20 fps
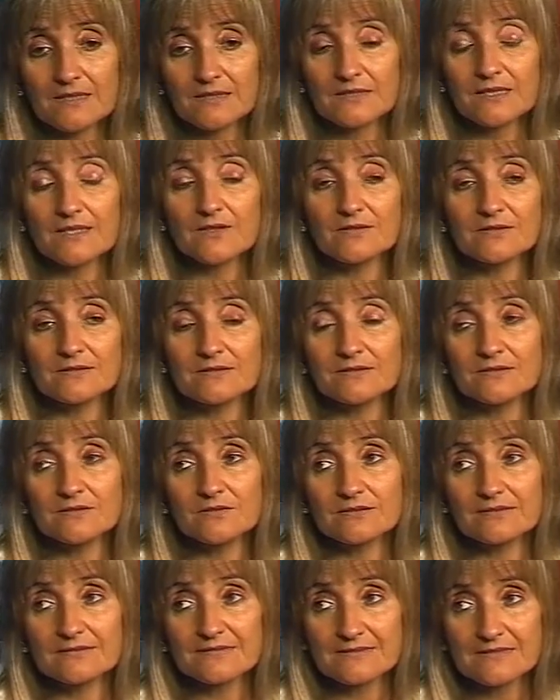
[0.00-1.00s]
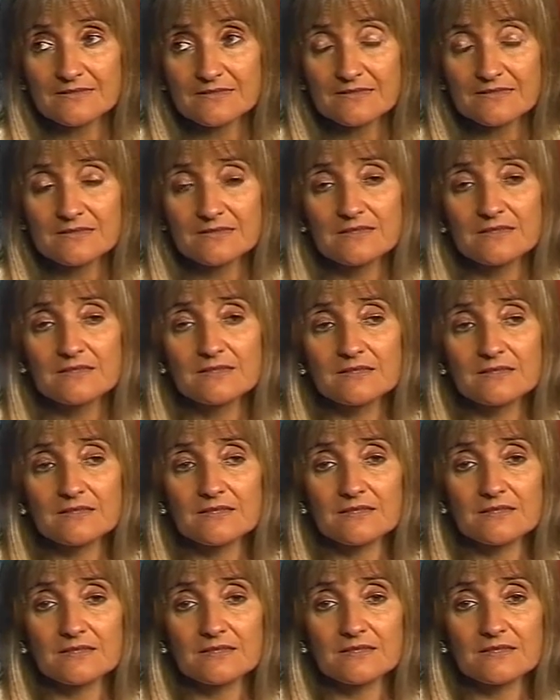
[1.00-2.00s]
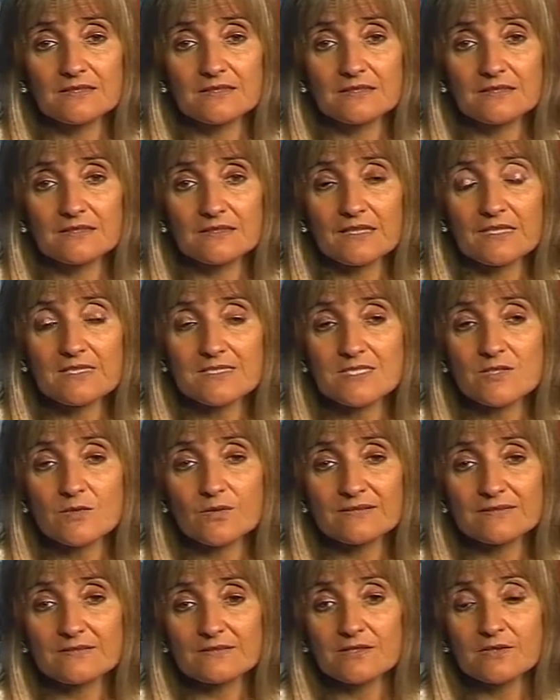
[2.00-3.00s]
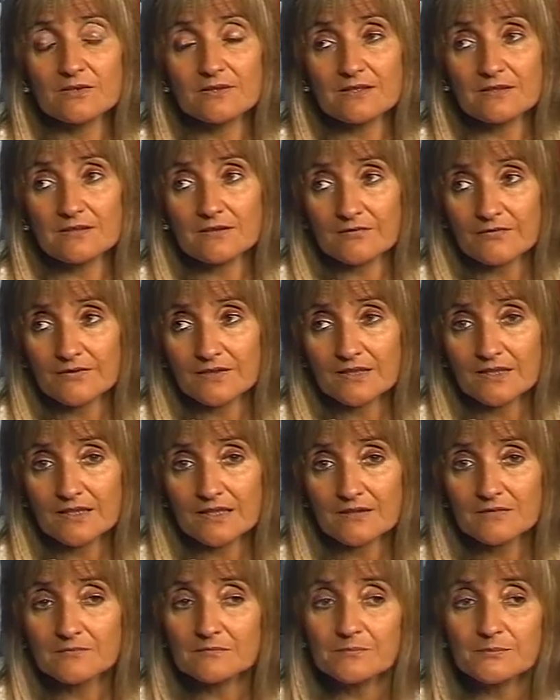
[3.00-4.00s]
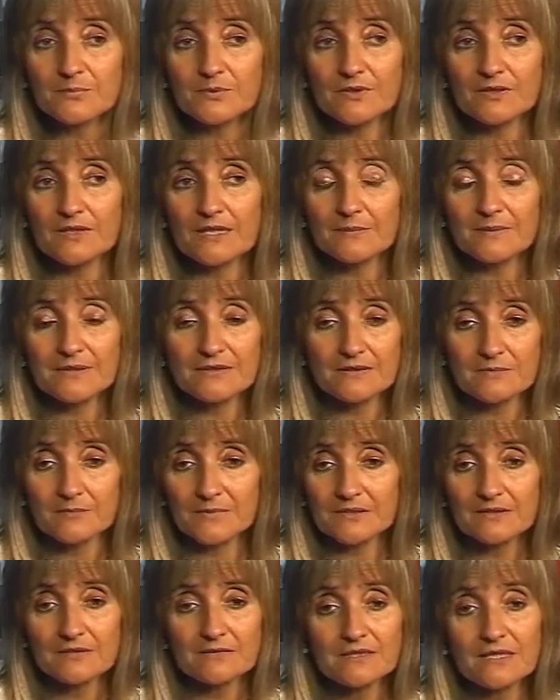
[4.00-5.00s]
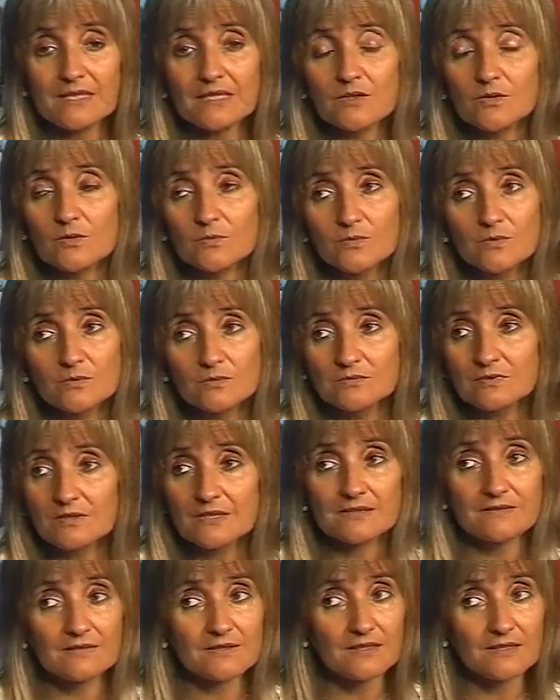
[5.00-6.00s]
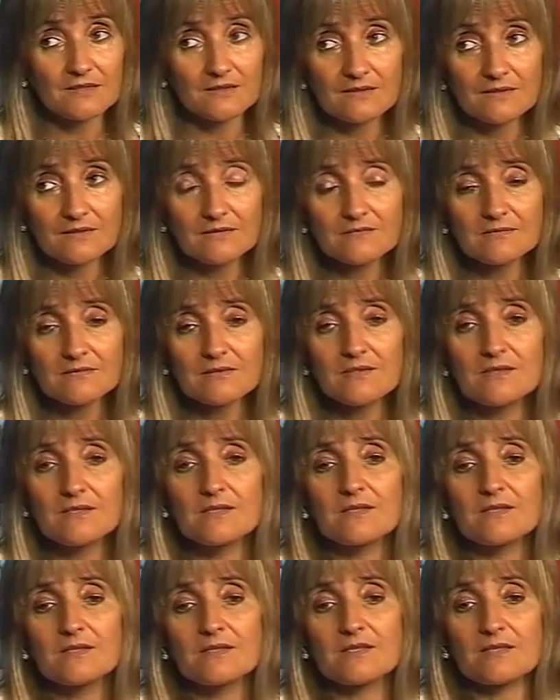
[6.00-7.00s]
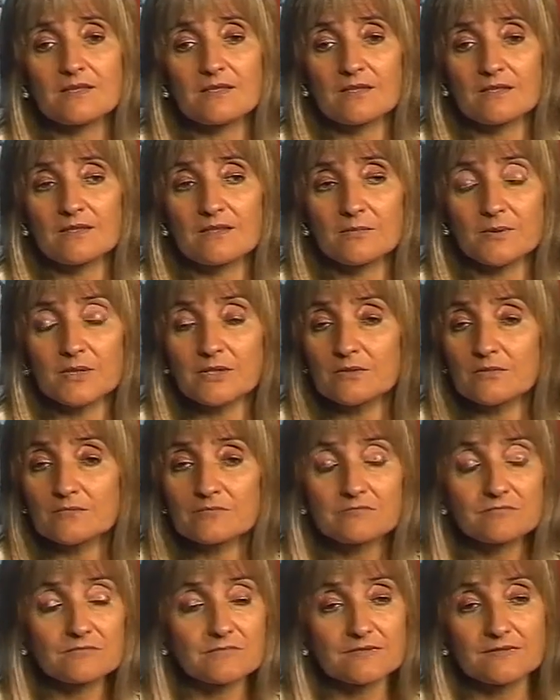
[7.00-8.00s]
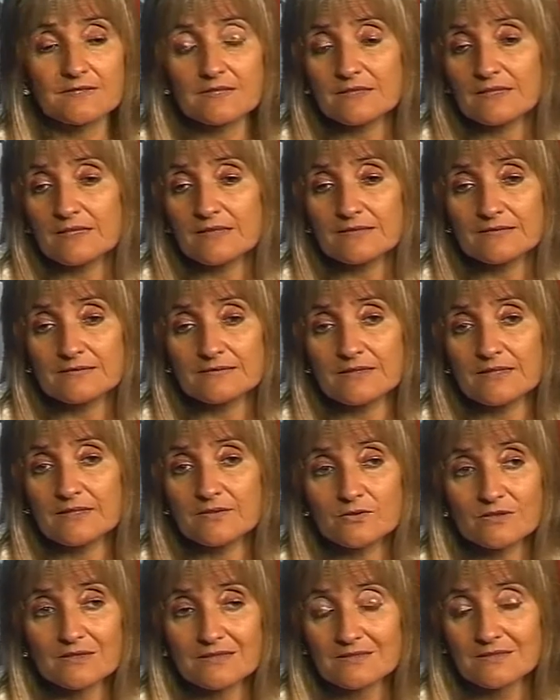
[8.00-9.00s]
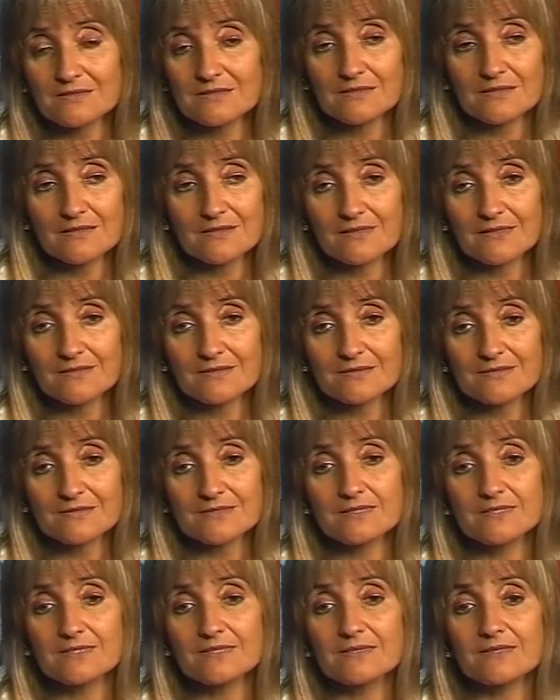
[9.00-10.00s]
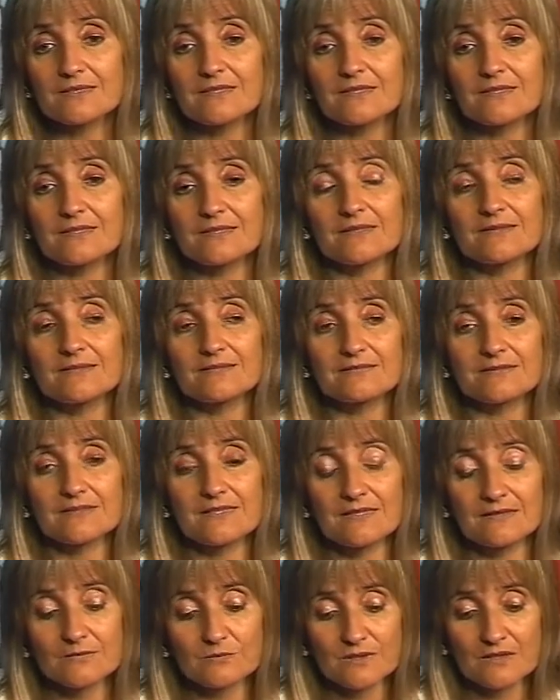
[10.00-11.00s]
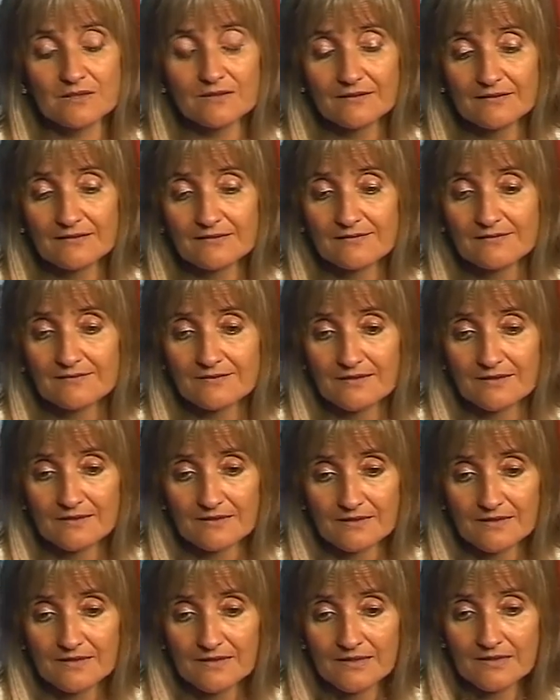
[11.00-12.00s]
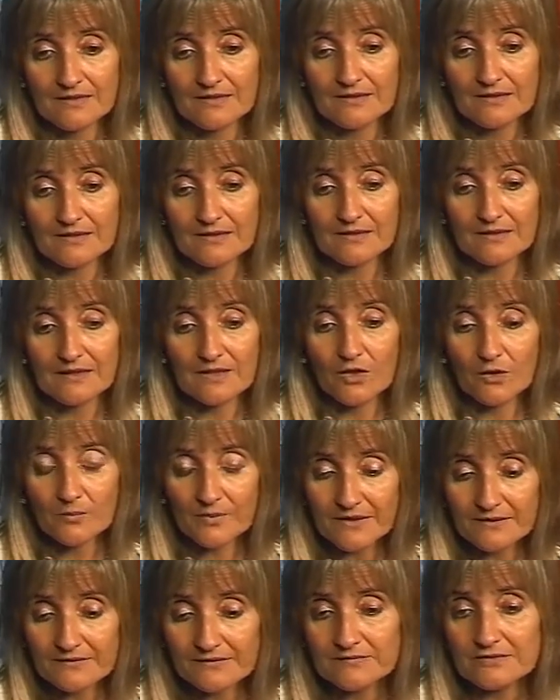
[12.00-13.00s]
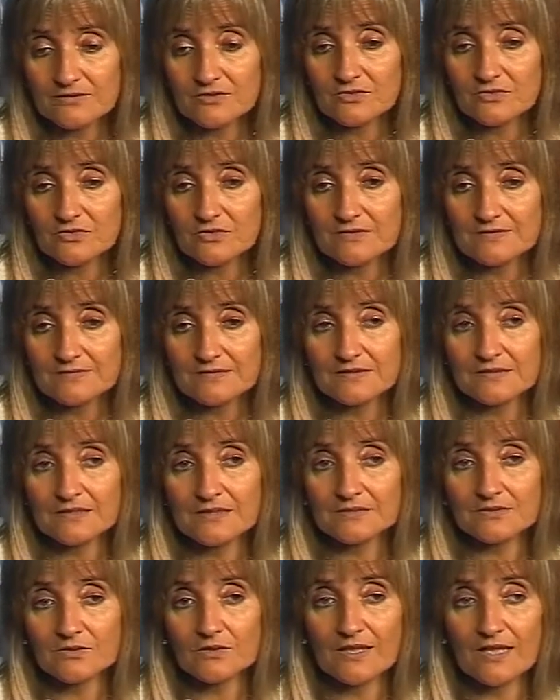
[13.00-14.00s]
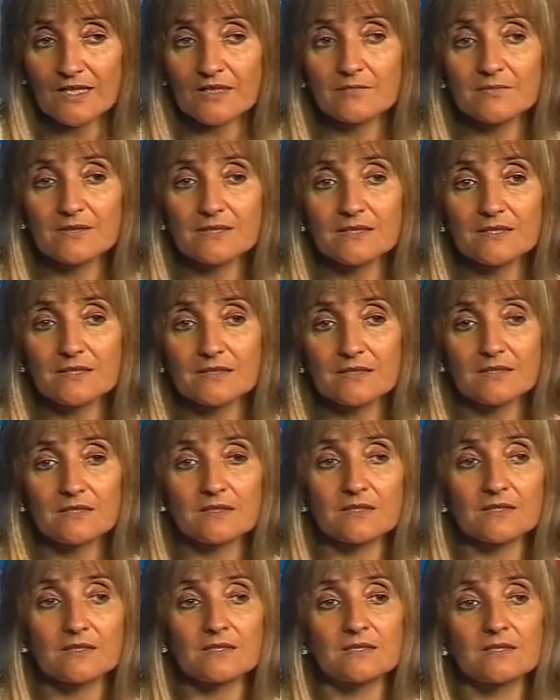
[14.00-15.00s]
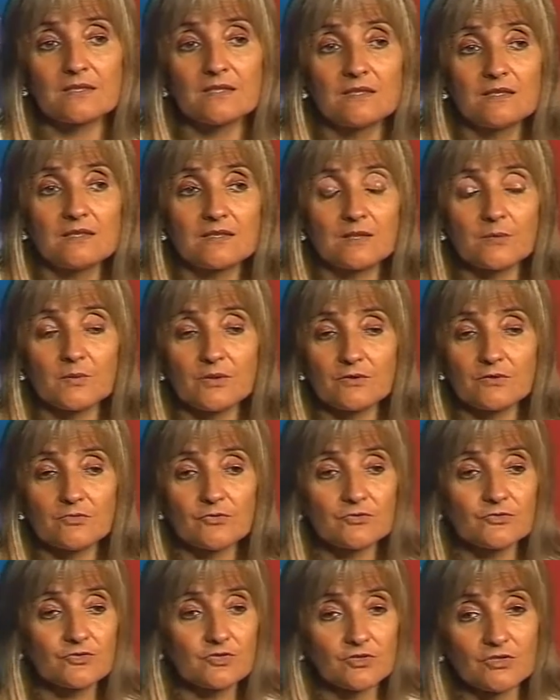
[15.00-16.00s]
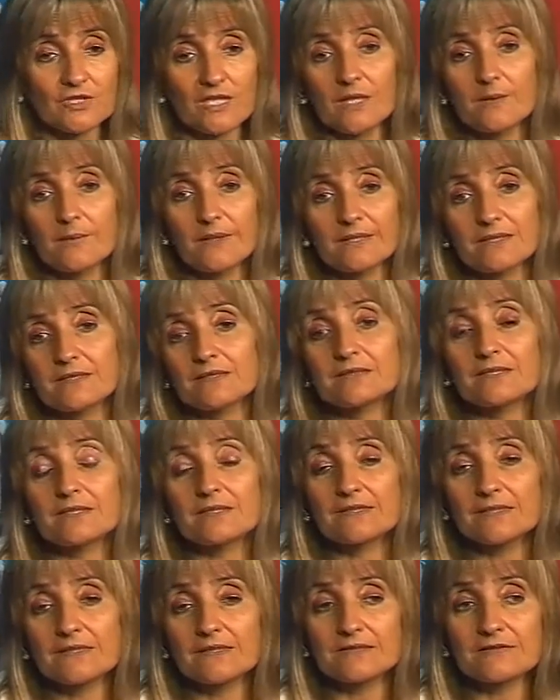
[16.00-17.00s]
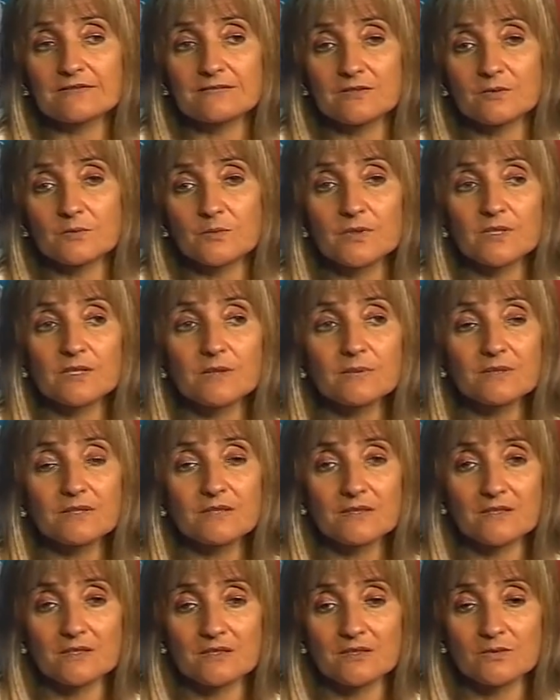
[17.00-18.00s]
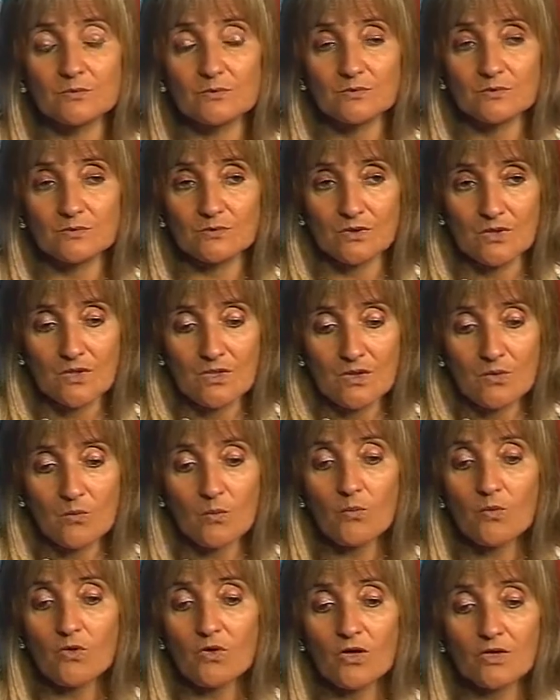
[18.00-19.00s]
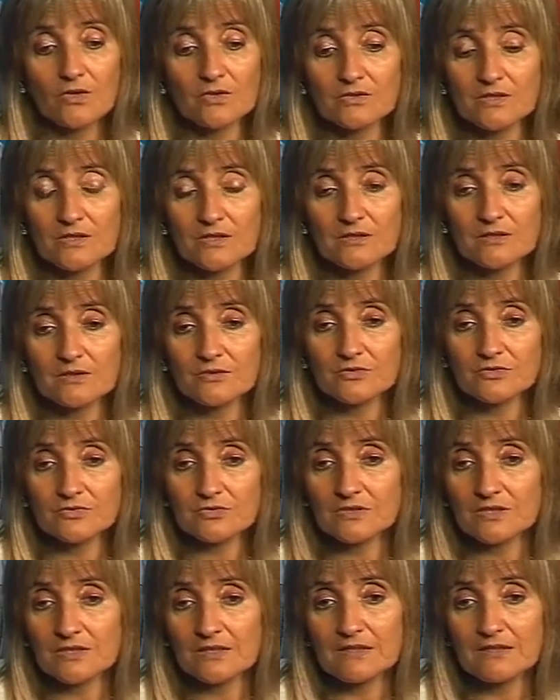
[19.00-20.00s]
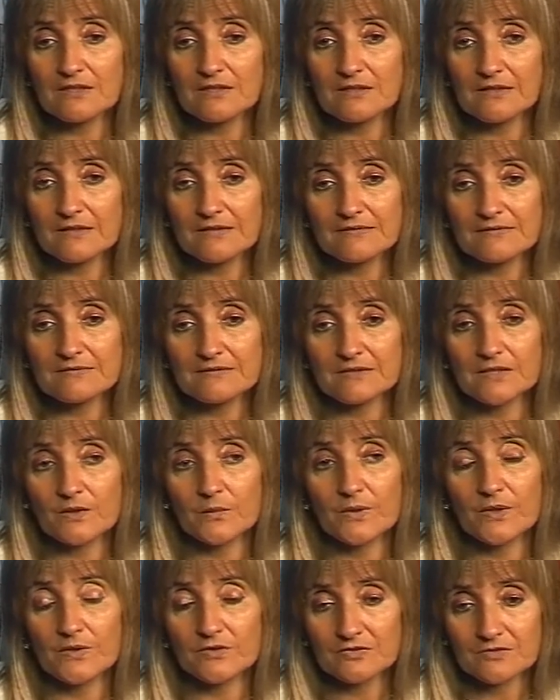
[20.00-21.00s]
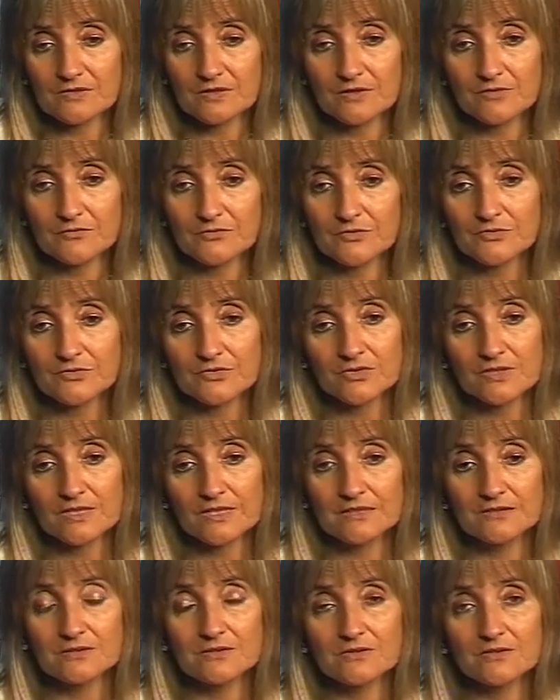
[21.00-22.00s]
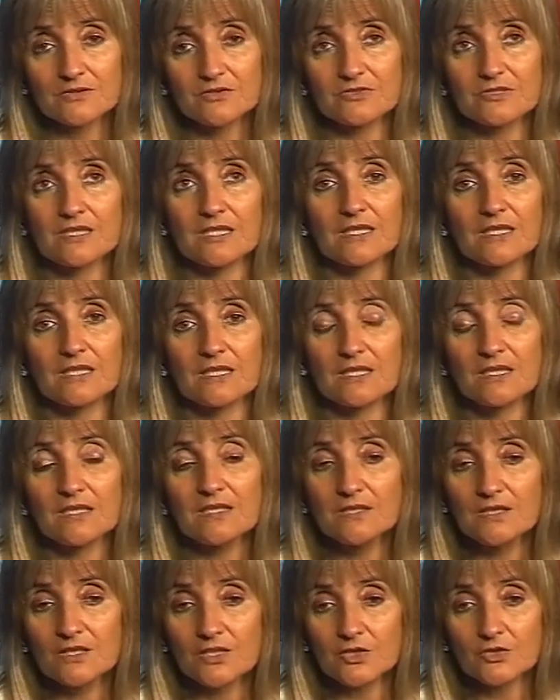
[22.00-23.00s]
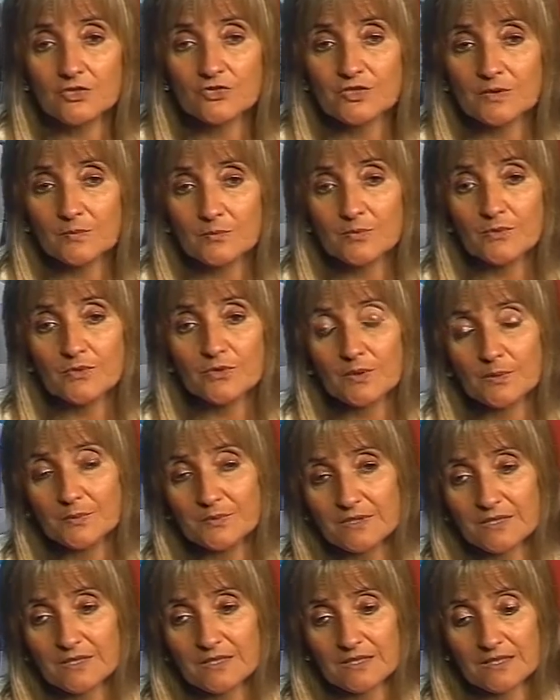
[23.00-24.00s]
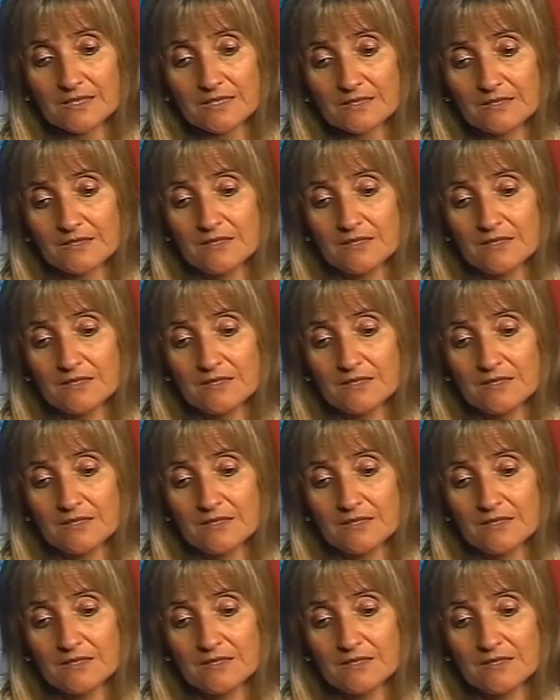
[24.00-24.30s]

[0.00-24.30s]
tengo entendido que sí. Mm. Eh, el chico así lo identifica por la vestimenta común que tienen. Eh, bueno, se realizaron ayer, en el día de ayer diligencia, una diligencia en, el comercio solicitando cámaras que, que, bueno, funcionaban hasta el día 19, tienen un, corte de dos o tres días y luego siguen funcionando, o sea que no se pudo obtener